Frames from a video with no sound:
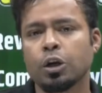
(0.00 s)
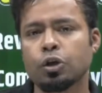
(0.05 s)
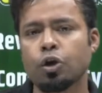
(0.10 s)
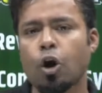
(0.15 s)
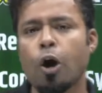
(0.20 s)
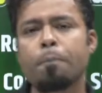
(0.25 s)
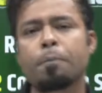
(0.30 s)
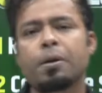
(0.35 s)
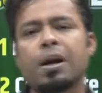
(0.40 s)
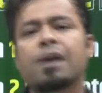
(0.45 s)

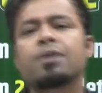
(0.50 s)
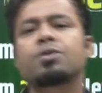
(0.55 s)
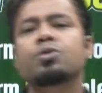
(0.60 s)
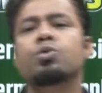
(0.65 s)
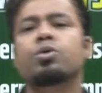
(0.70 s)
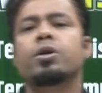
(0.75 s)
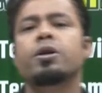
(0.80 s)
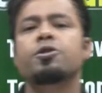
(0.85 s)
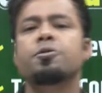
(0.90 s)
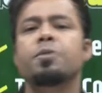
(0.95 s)
टॉप क्लास
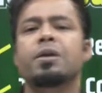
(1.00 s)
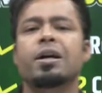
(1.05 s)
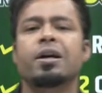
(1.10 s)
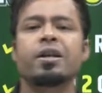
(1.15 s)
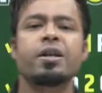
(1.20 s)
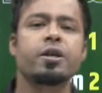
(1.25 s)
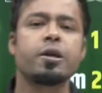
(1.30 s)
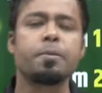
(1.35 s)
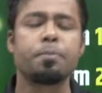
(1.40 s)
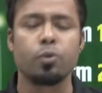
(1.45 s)
स्टूडेंट्स में
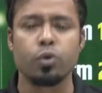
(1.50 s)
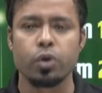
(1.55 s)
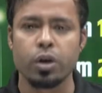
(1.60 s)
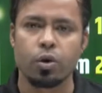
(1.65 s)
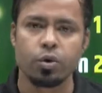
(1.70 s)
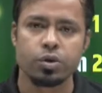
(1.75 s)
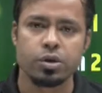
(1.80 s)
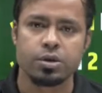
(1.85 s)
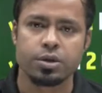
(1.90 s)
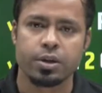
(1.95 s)
लाने की पूरी
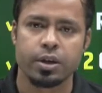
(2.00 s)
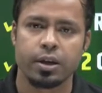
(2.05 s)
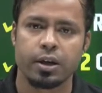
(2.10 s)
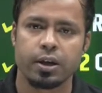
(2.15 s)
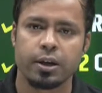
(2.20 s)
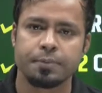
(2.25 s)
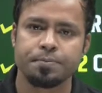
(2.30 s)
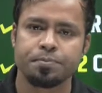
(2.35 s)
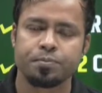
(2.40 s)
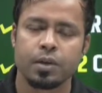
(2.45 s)
कोशिश
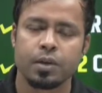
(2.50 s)
करेगा